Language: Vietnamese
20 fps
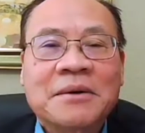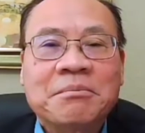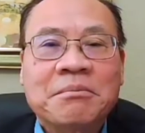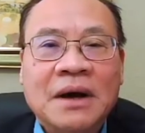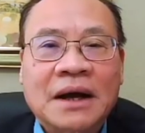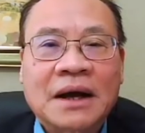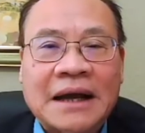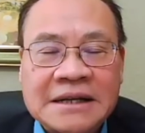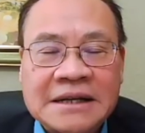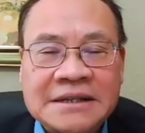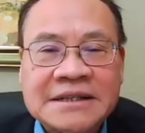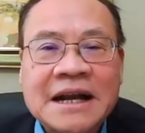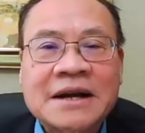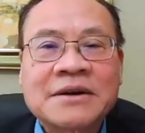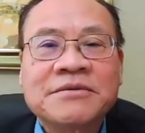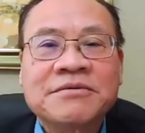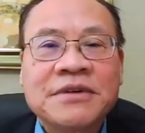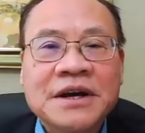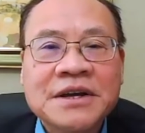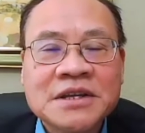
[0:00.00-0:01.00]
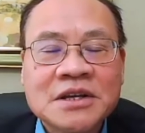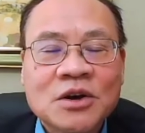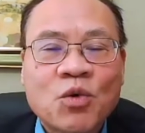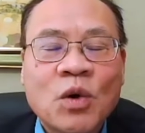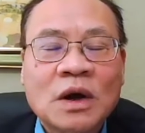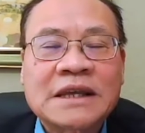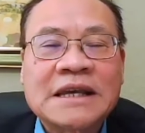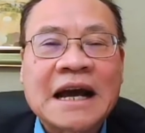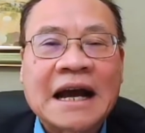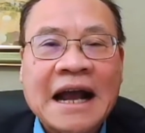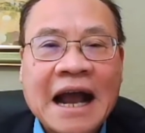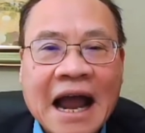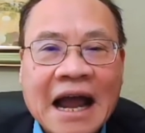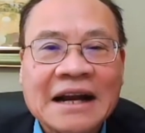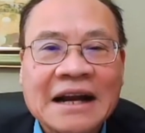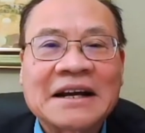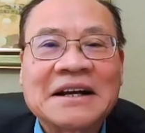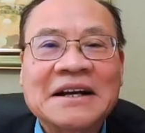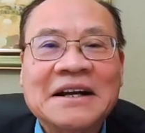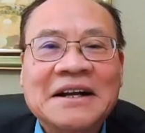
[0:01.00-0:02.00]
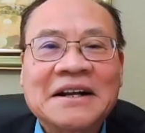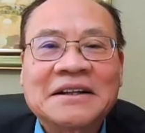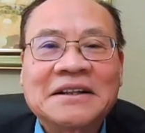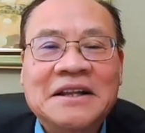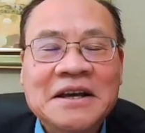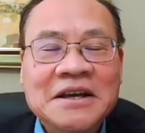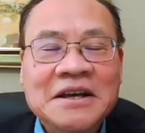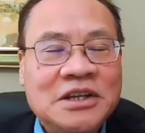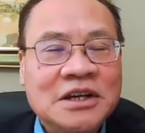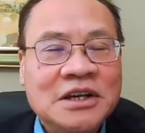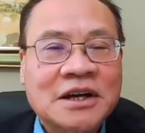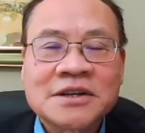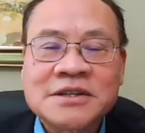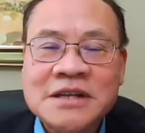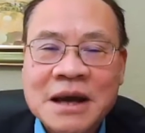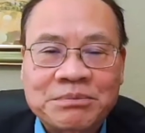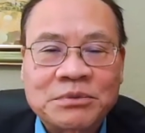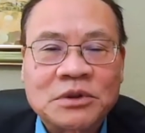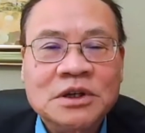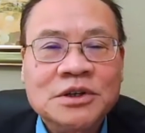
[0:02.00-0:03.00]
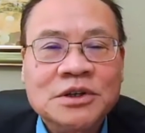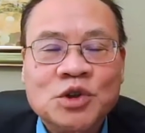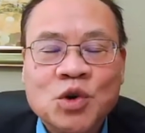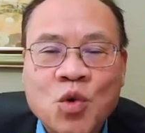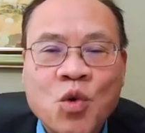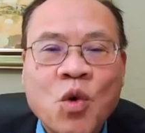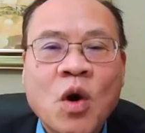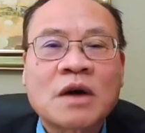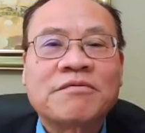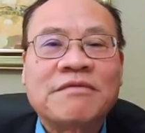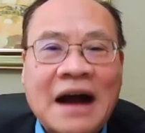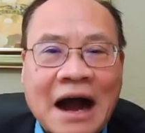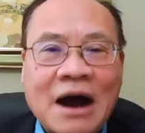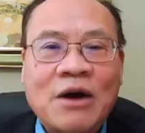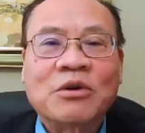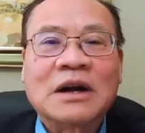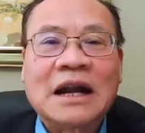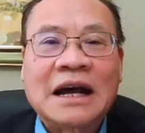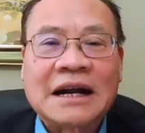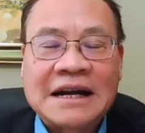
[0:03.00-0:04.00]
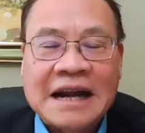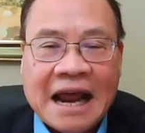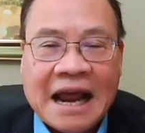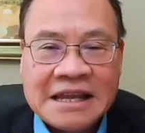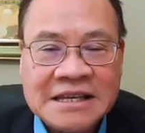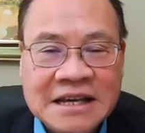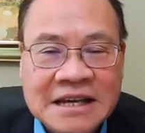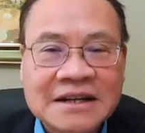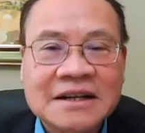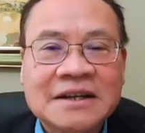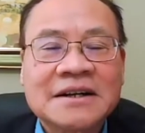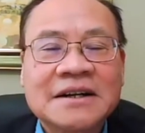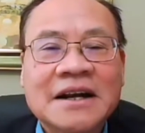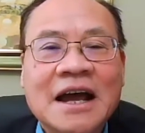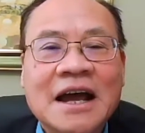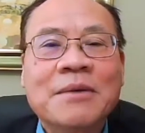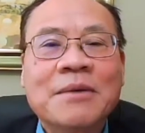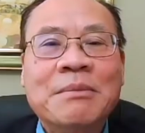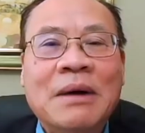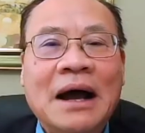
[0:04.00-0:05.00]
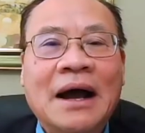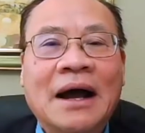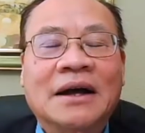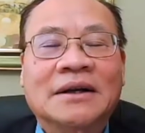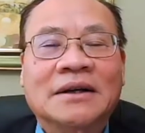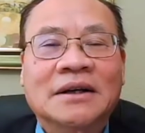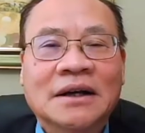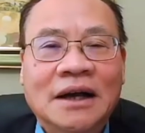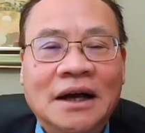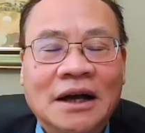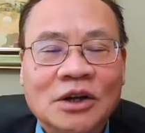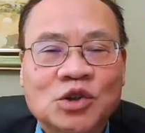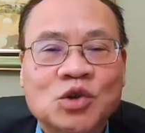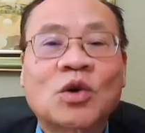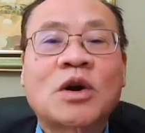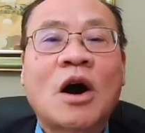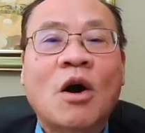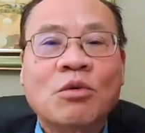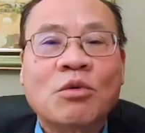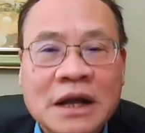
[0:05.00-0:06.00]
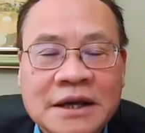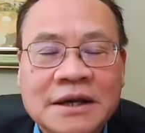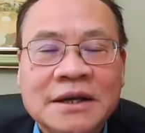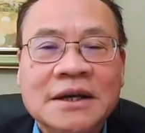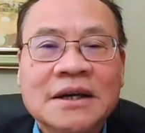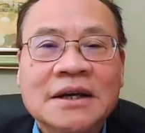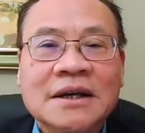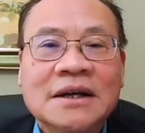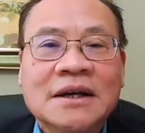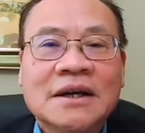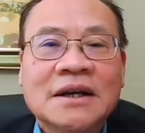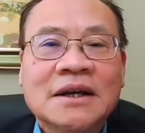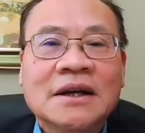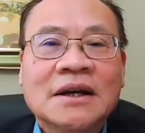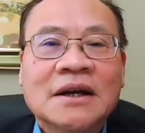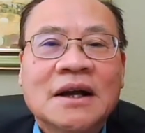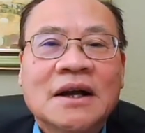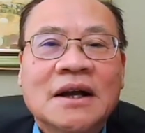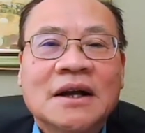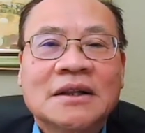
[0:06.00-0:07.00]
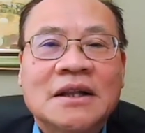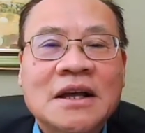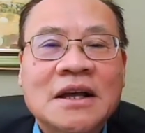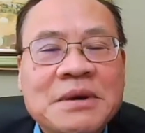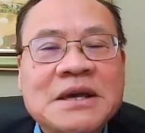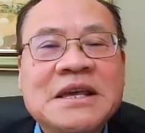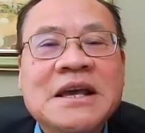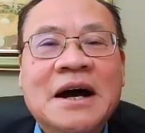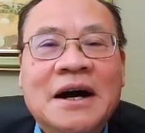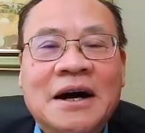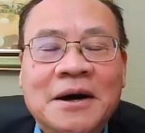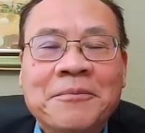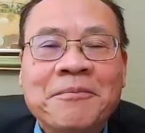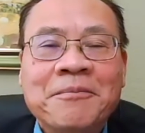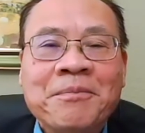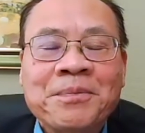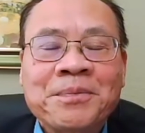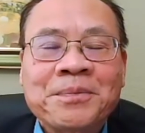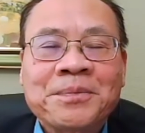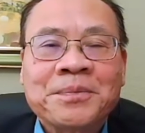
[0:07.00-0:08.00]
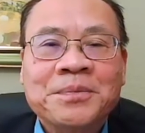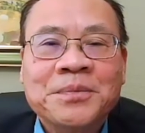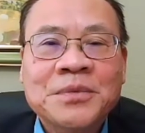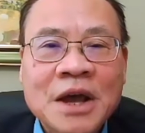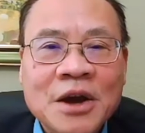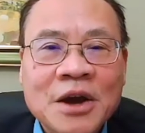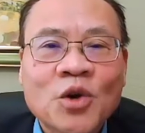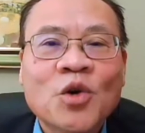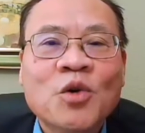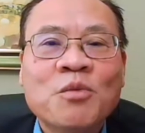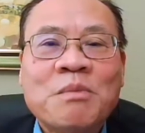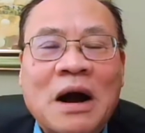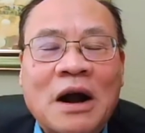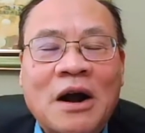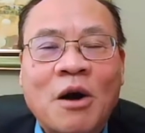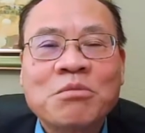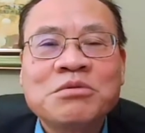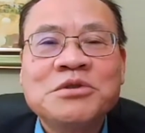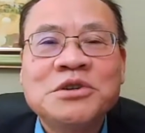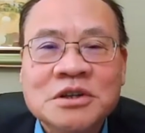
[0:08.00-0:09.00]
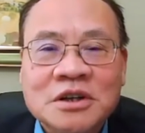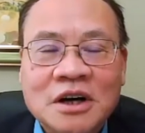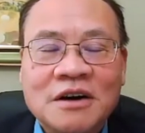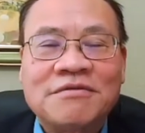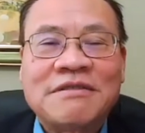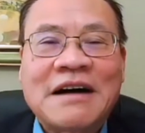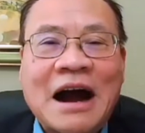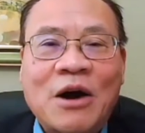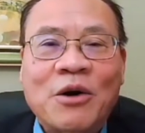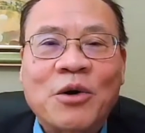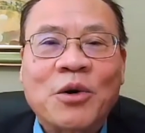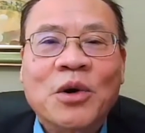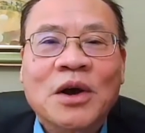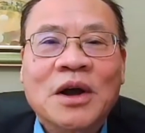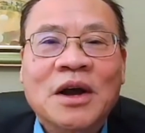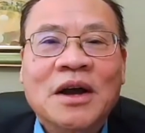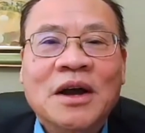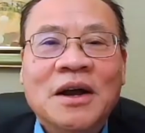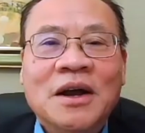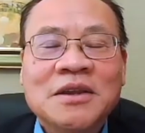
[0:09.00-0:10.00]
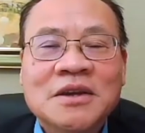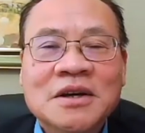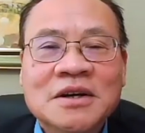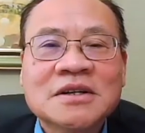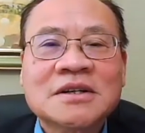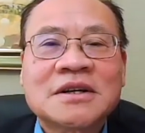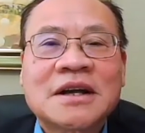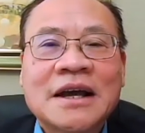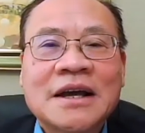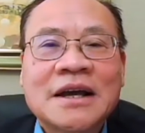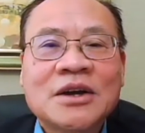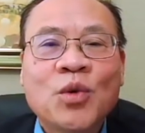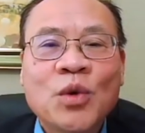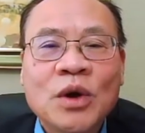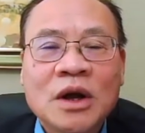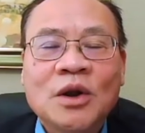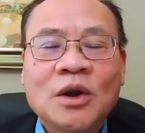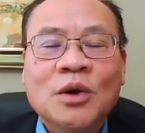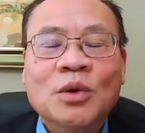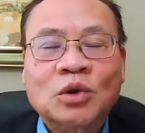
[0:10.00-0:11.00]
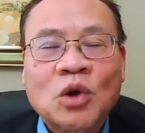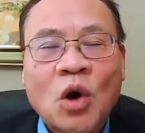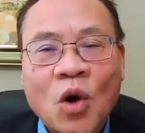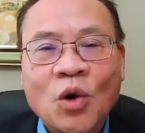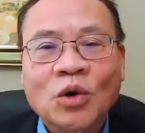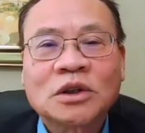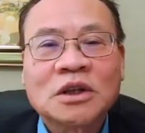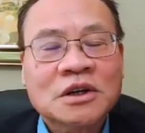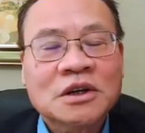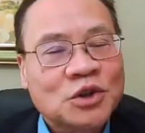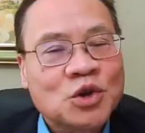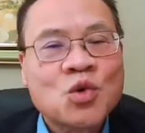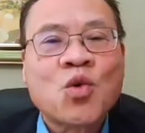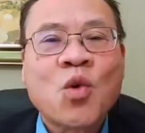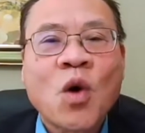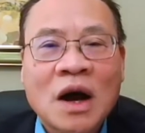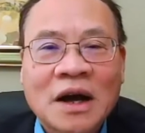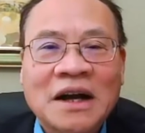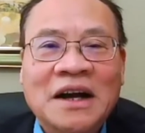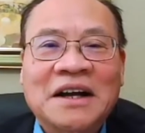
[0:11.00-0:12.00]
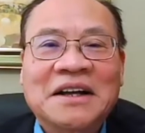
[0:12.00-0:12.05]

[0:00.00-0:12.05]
cạnh tranh với những quốc gia khác đó thì chỉ có nhập từ Trung Quốc vào là rẻ nhất để mà à, xuất khẩu đi thì bây giờ nếu mà không dựa vào những cái nguyên liệu thô từ Trung Quốc đó,